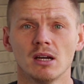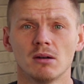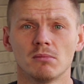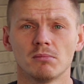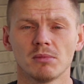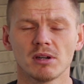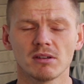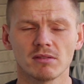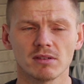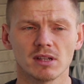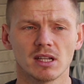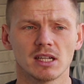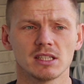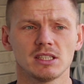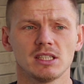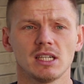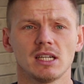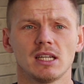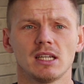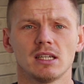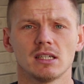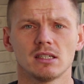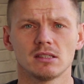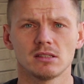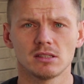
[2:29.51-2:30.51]
Мы
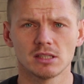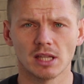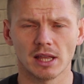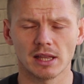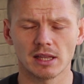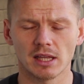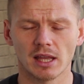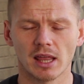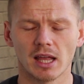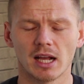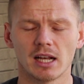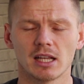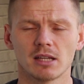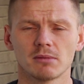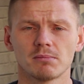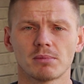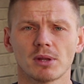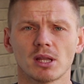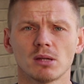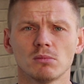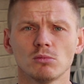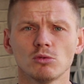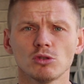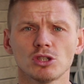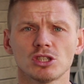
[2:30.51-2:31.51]
владели территориальным
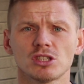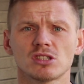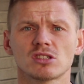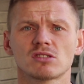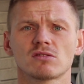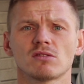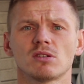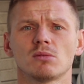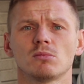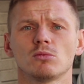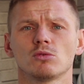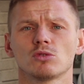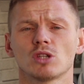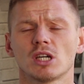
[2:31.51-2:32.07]
преимуществом,